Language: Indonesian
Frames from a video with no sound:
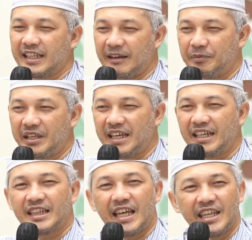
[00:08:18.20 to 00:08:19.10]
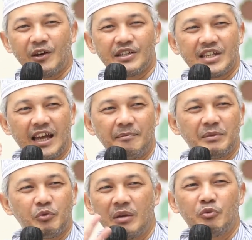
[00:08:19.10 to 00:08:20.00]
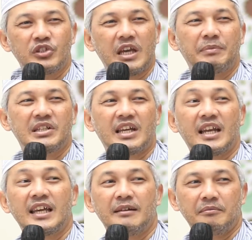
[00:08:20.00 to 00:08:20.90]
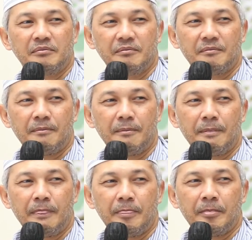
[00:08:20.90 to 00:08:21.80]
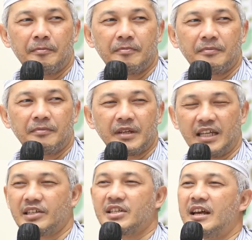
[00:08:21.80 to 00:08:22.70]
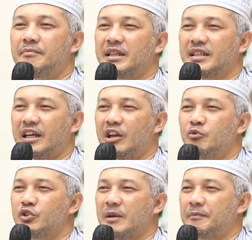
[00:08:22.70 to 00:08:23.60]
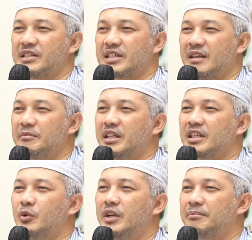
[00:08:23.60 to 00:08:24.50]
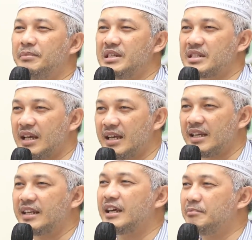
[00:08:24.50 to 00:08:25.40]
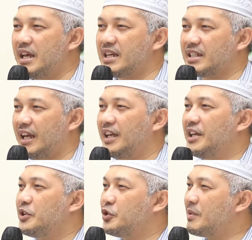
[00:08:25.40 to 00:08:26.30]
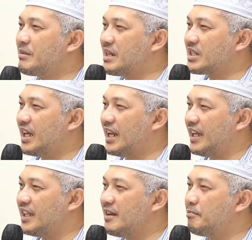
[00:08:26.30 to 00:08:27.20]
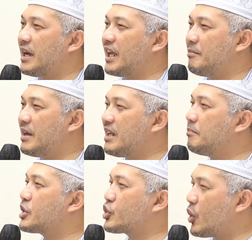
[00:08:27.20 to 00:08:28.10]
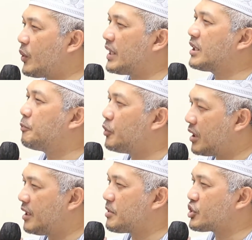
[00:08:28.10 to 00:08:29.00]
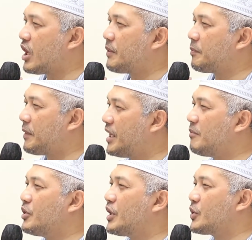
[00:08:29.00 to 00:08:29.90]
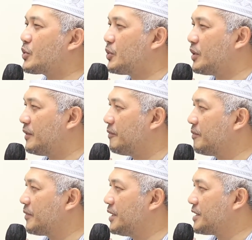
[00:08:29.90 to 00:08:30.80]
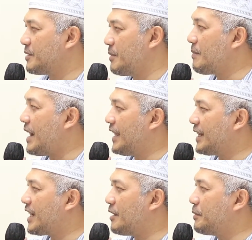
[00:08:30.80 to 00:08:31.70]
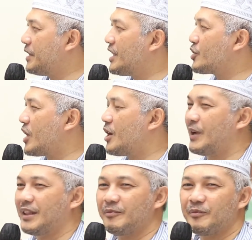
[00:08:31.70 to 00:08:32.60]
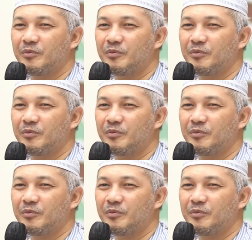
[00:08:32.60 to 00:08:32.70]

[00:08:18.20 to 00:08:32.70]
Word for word: Tapi yang ditanya oleh sahabat bukan mengucapin salam. Kata sahabat kalau mengucapkan salam kita udah bisa dan biasa. Cuman masalahnya bagaimana bersolawat eh, bersolawat kepadamu ya Rasul. Sebab ayatnya kan perintahnya solawat.